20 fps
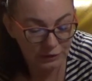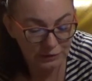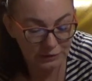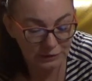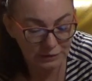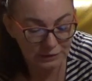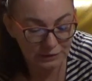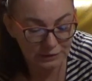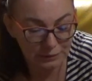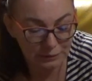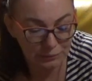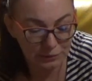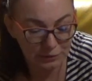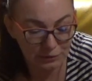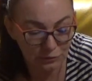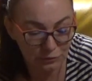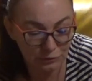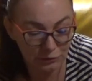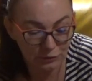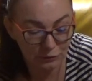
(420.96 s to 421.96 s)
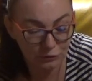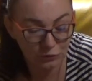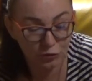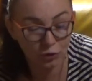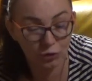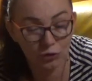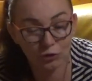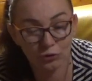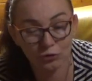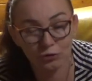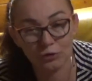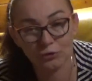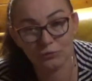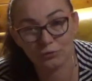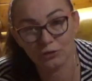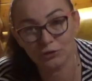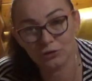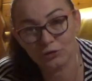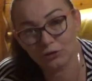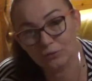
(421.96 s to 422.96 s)
nie zapisuje. No i
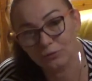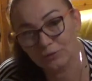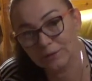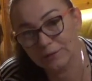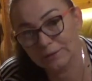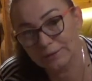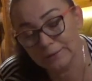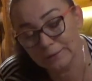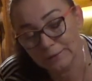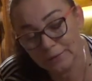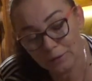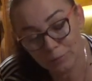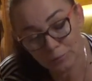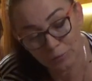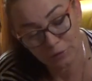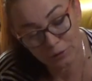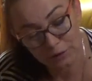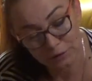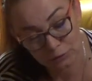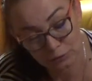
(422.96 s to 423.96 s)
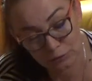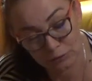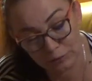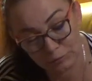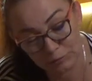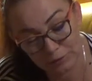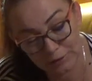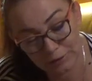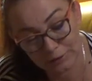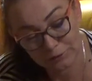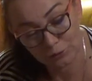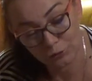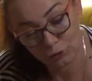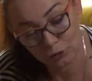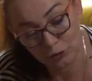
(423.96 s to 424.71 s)
oczywiście wiele pokazuje mi na to,